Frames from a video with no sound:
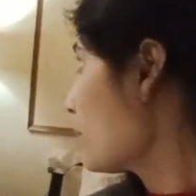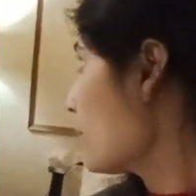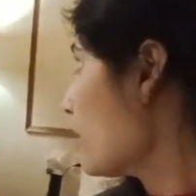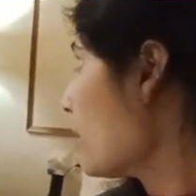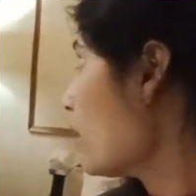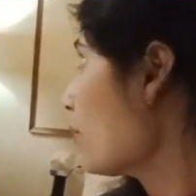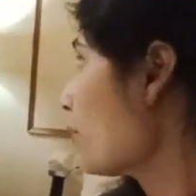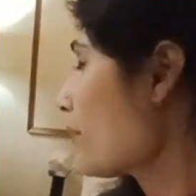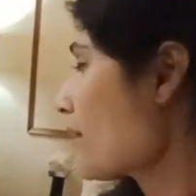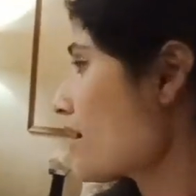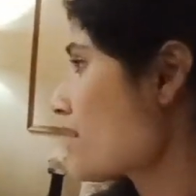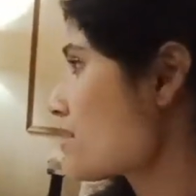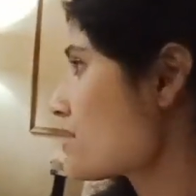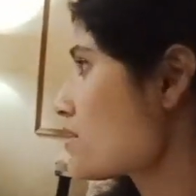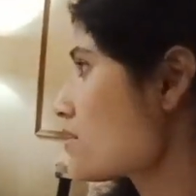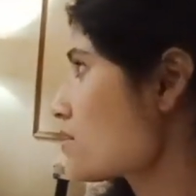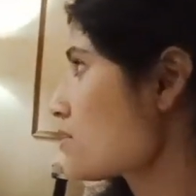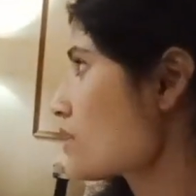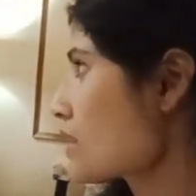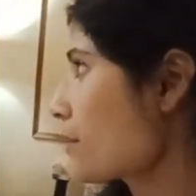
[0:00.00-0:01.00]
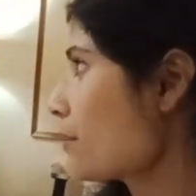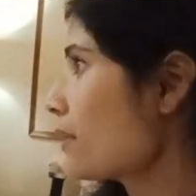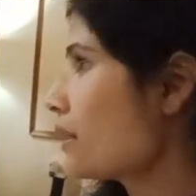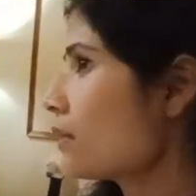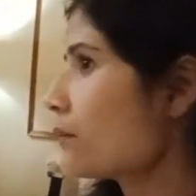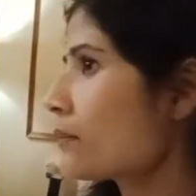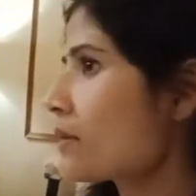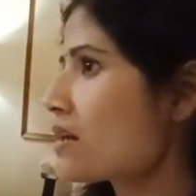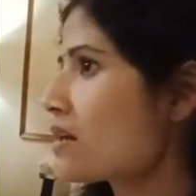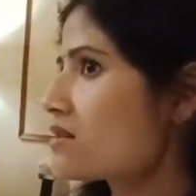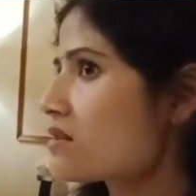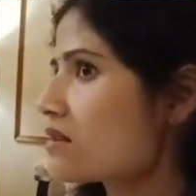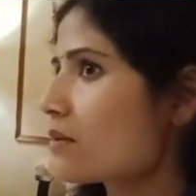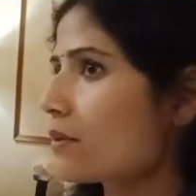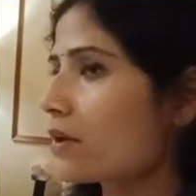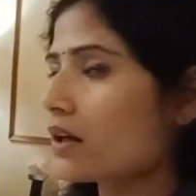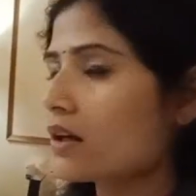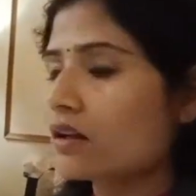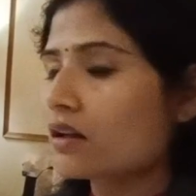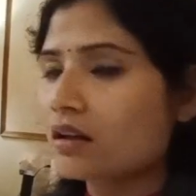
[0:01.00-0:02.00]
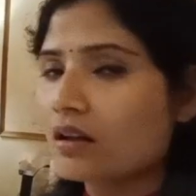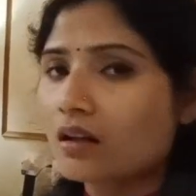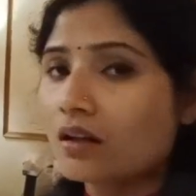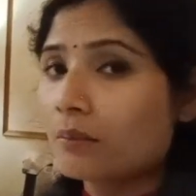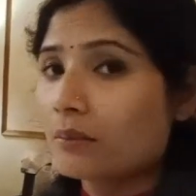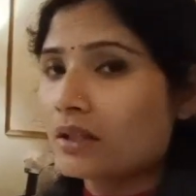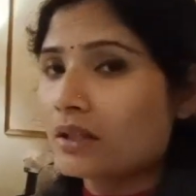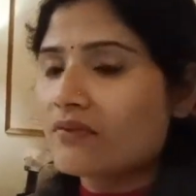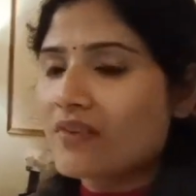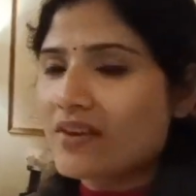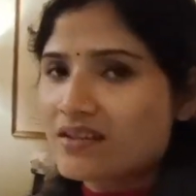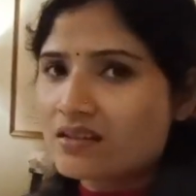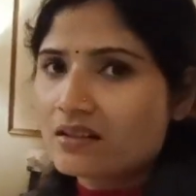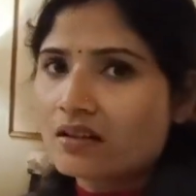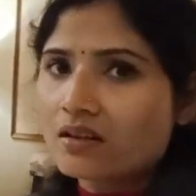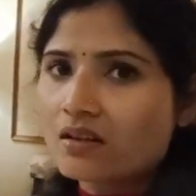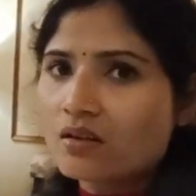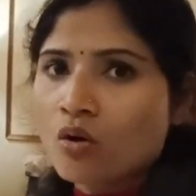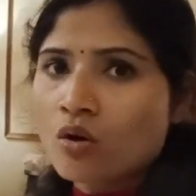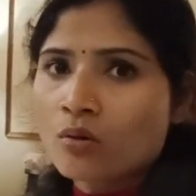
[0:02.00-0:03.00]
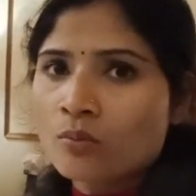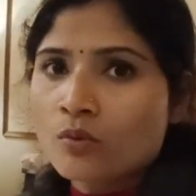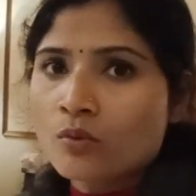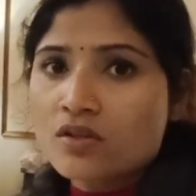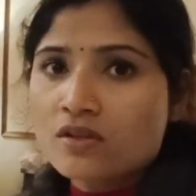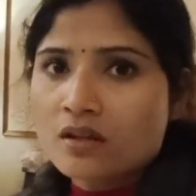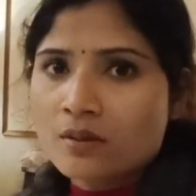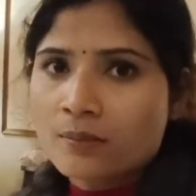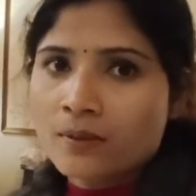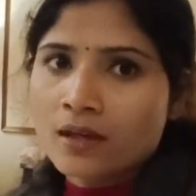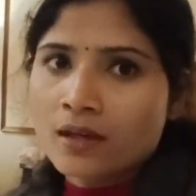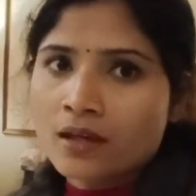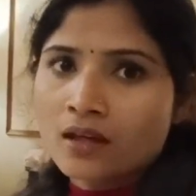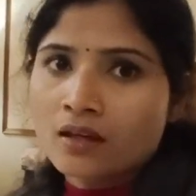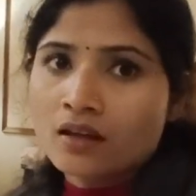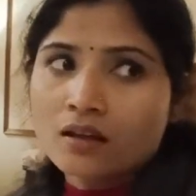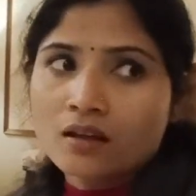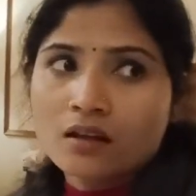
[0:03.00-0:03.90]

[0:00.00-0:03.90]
हाँ प्रेस टेबल प्रेस सब मतलब फैसिलिटी तो ऑलमोस्ट सभी है